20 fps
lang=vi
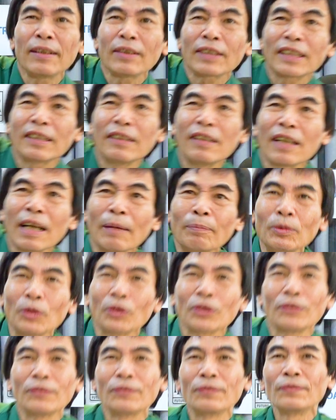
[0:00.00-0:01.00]
nó xưa lắm
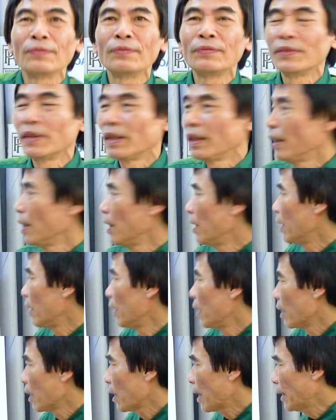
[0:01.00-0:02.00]
rồi
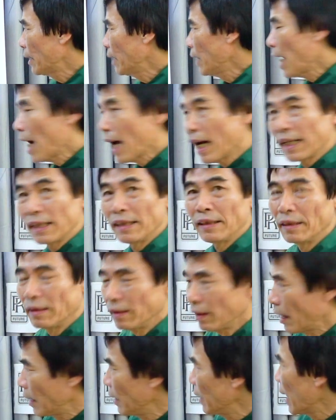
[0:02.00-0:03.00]
cái thứ hai
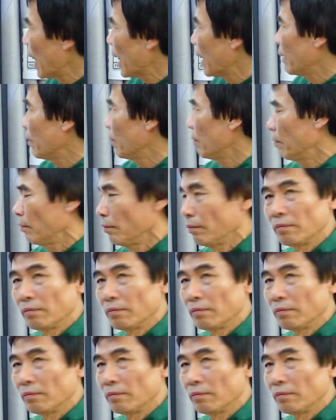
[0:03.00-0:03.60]
là những anh